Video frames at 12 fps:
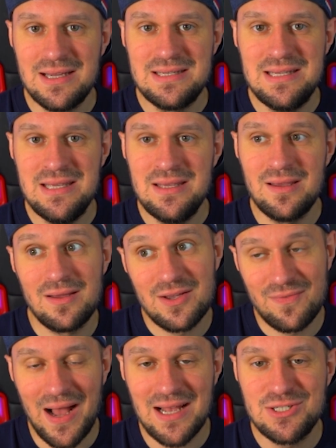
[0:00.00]
die
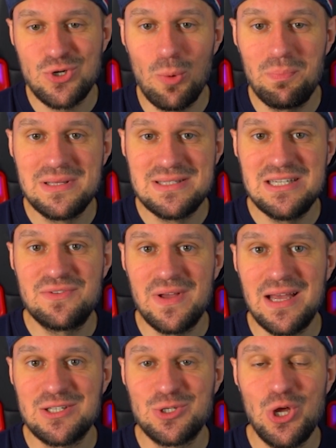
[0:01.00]
quasi kompensiert
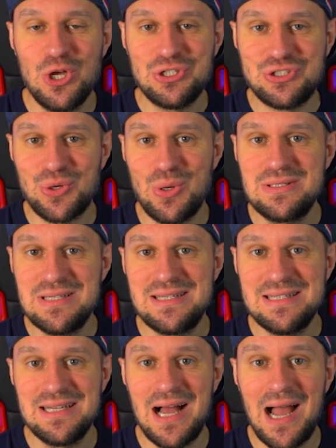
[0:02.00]
werden, solltet
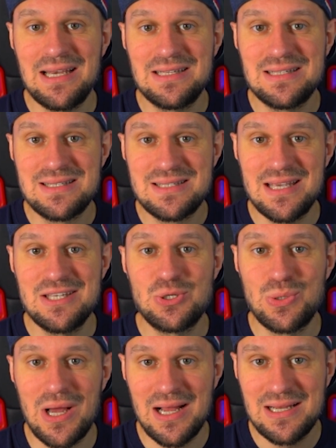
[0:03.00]
ihr einen
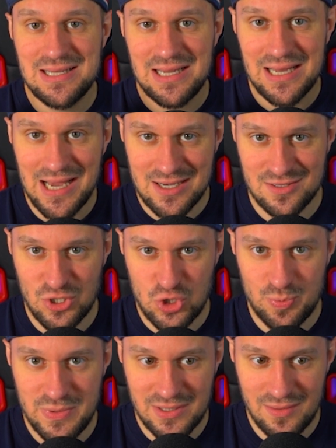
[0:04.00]
saisonalen Charakter
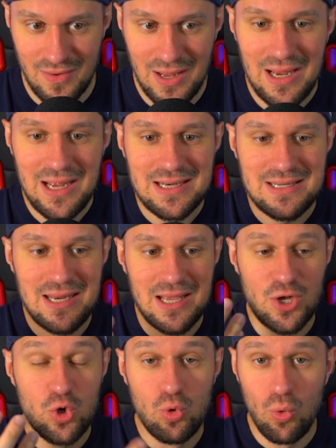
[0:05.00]
spielen.
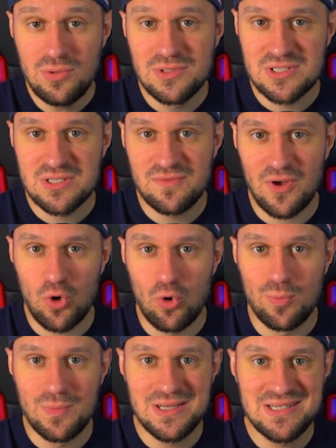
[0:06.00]
Der Grund,
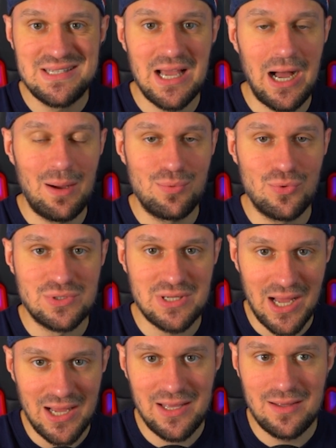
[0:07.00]
warum Diablo
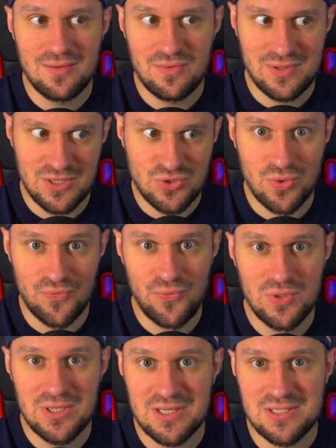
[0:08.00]
3 dazu
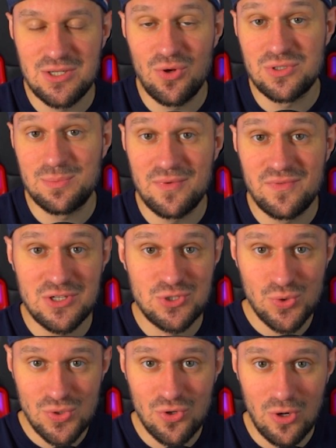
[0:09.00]
geführt hat, dass die Leute immer wieder
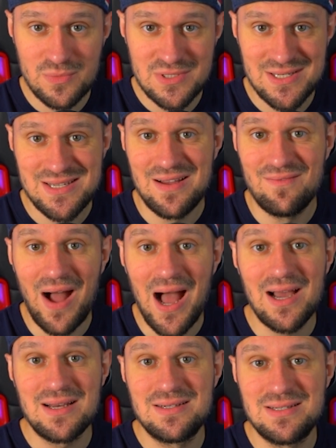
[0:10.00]
zurückgekommen sind,
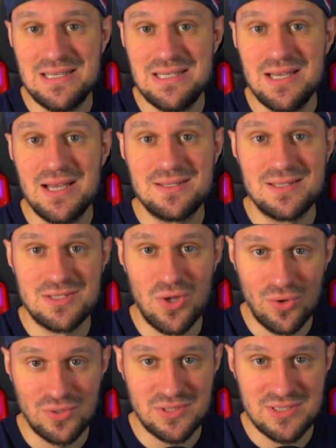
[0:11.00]
waren die
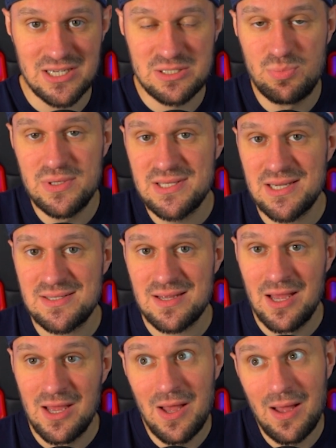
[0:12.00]
Saisons. Das heißt, Blizzard
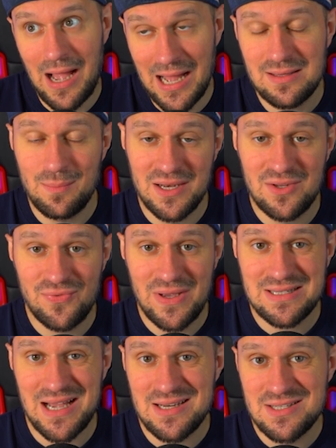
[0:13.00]
hat im
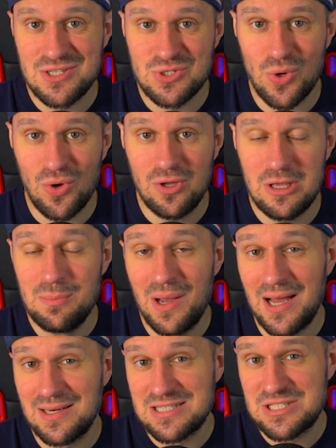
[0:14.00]
Endeffekt eine Saison immer
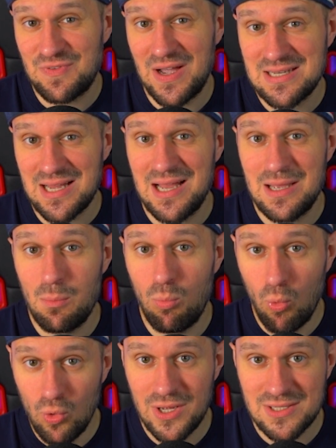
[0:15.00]
alle zwei, drei
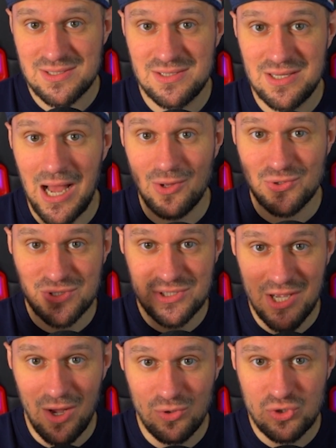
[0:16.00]
Monate
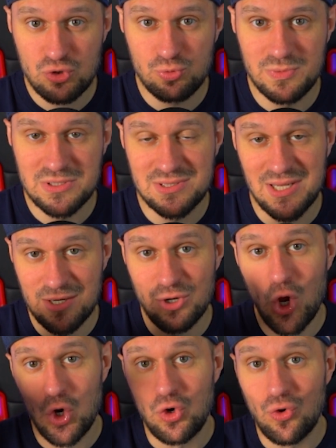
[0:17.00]
ausgetauscht mit dann
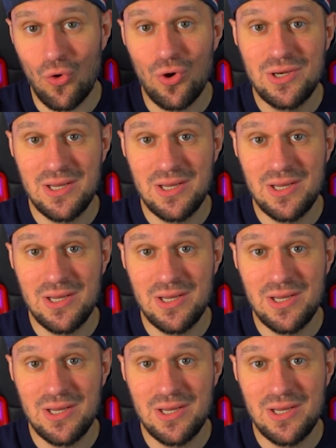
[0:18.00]
neuen